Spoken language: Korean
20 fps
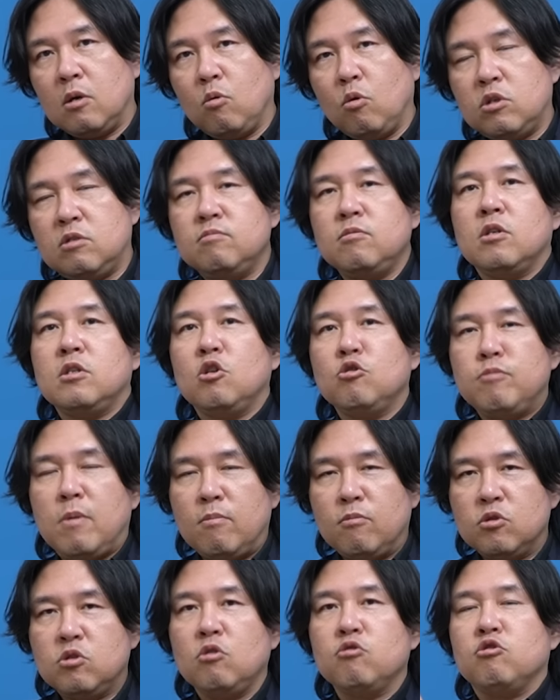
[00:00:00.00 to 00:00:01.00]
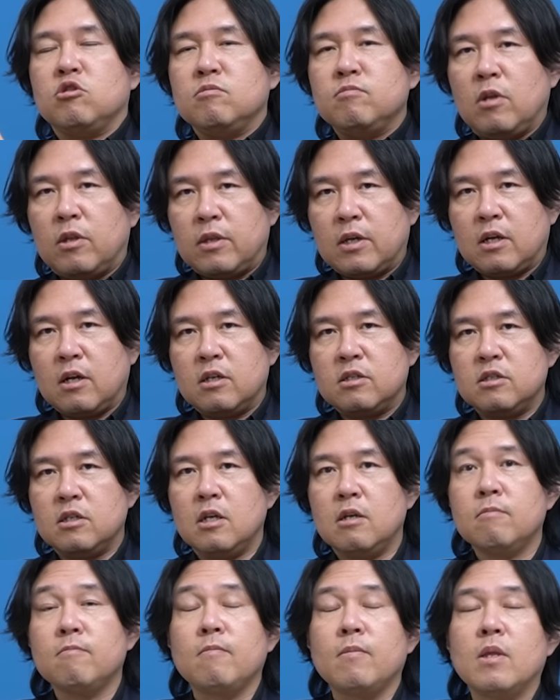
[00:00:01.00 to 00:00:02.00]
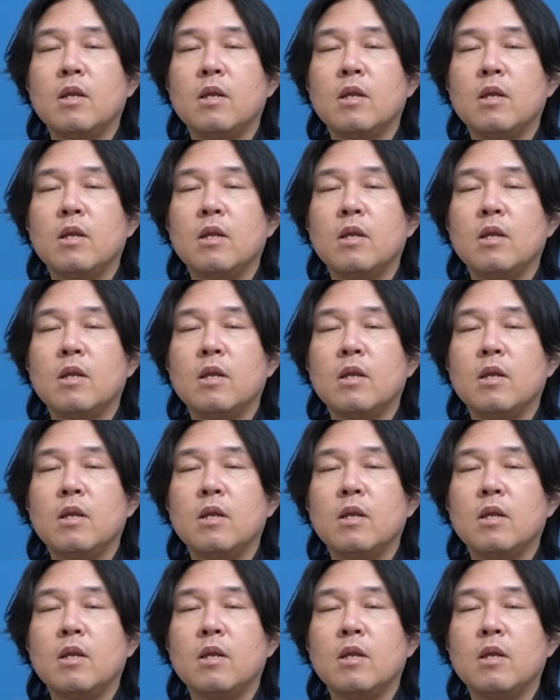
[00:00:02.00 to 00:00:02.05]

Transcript: 50년대 후반부터 60년대까지의